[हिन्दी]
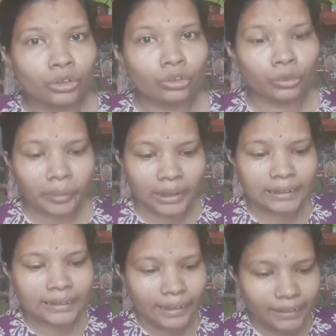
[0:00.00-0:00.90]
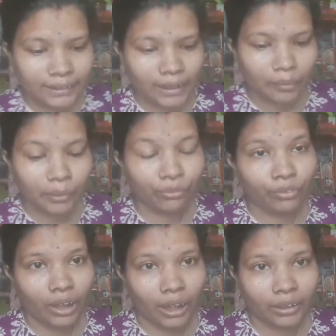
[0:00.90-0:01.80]
इसको तो मैंने सही से अभी
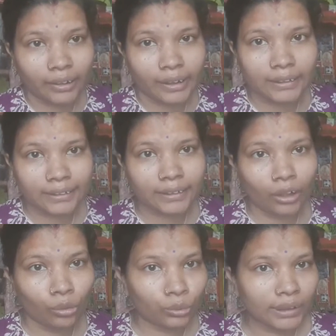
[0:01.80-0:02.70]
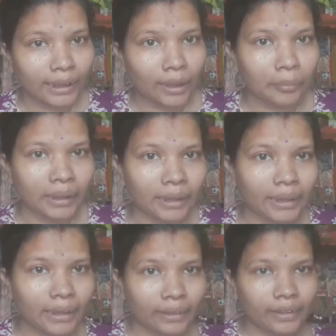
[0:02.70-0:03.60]
फ़िलहाल के लिए जितना हो सका मैंने
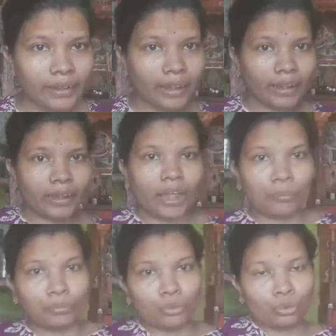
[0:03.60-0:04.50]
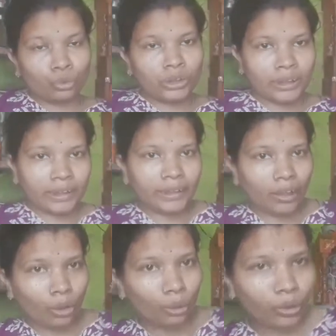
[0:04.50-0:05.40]
कर लिया है आप लोगों को दिख ही
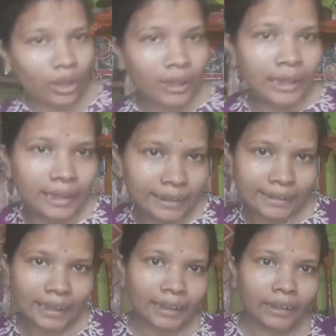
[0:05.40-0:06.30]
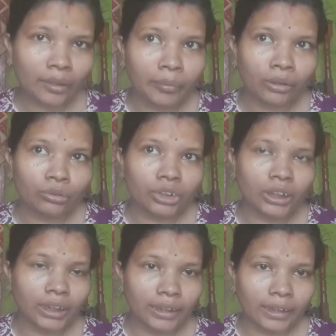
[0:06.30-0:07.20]
रहा होगा इस साइड का मैं कुछ
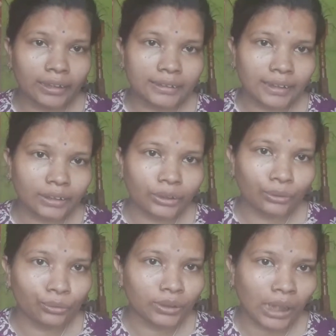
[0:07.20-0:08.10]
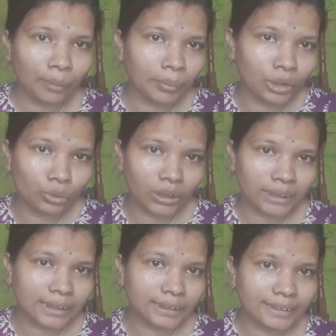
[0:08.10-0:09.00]
कर नहीं सकती हूँ जहाँ पे
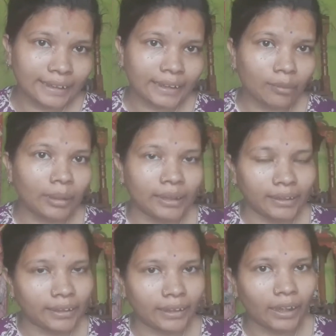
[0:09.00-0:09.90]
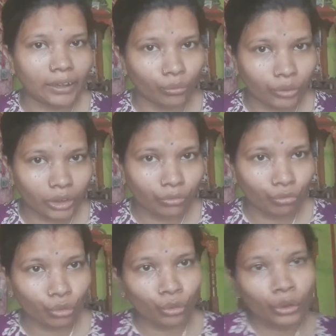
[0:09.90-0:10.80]
छोटा सा स्टील का बाल्टी दिख रहा है क्योंकि
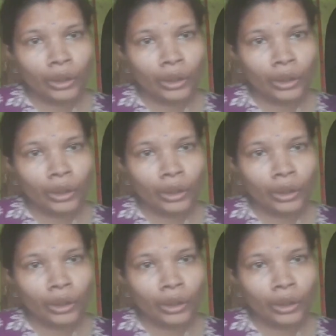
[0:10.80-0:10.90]
वो